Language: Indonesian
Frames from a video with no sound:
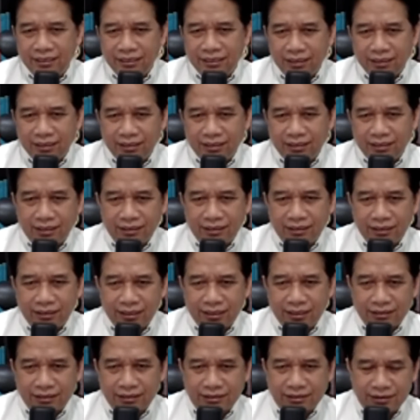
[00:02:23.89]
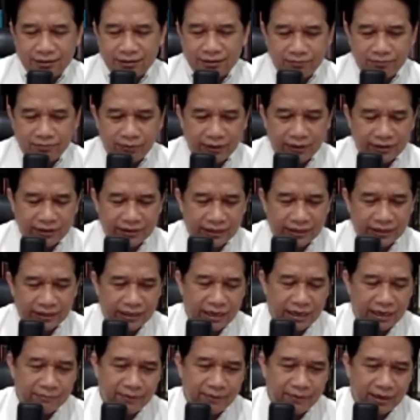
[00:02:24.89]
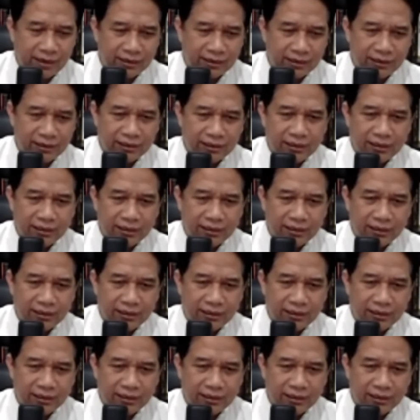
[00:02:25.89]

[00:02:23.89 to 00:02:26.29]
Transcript: ya identitas politiknya apa